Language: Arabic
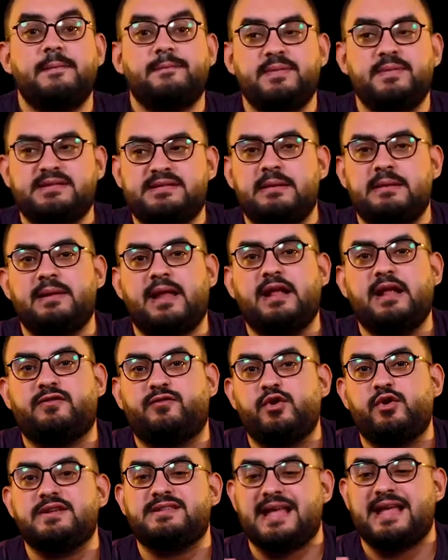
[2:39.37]
بيستقبل عدد
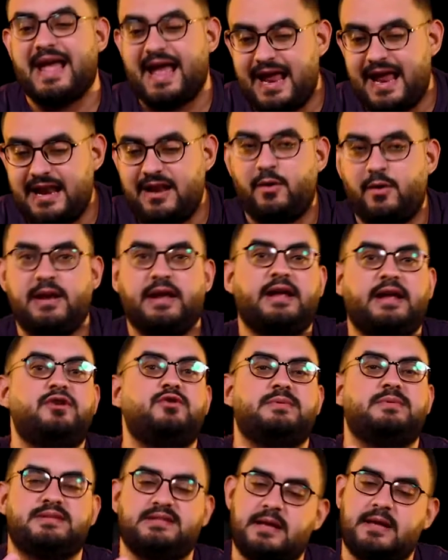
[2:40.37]
فرص اقل
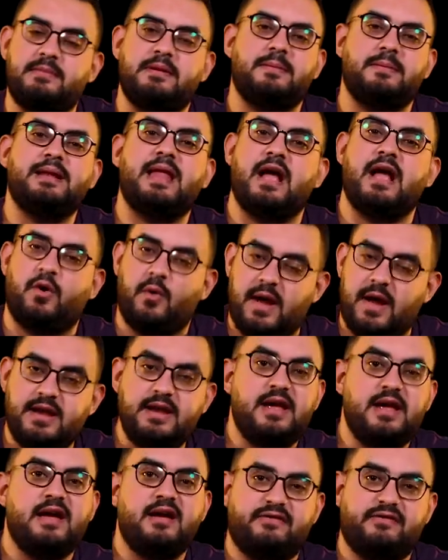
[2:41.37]
ولكنه بيستقبل منها اجوان
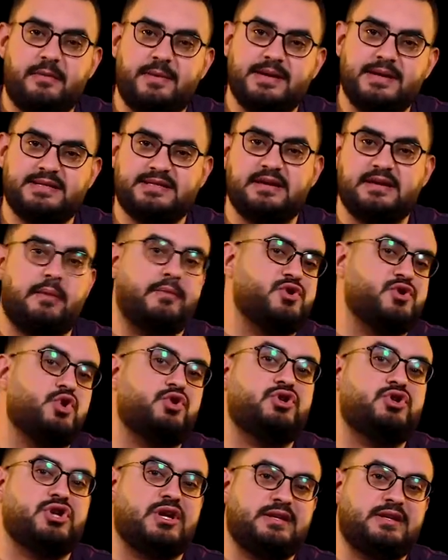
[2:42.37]
فبينسكي ما
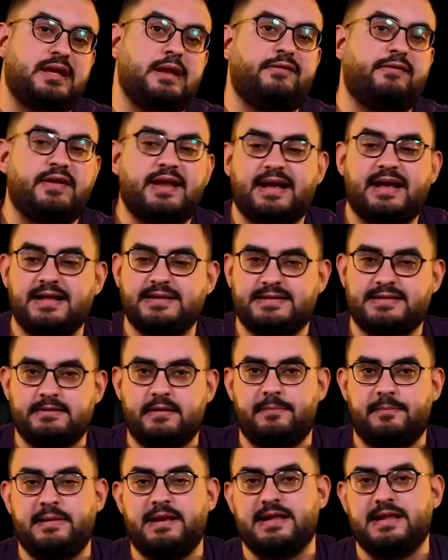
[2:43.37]
بيصدش كتير فده كان
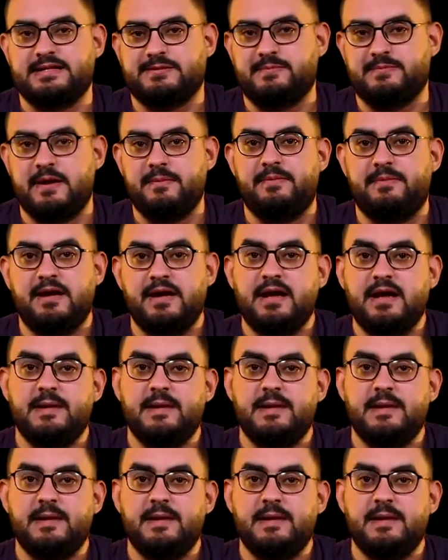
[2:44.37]
سبب من الاسباب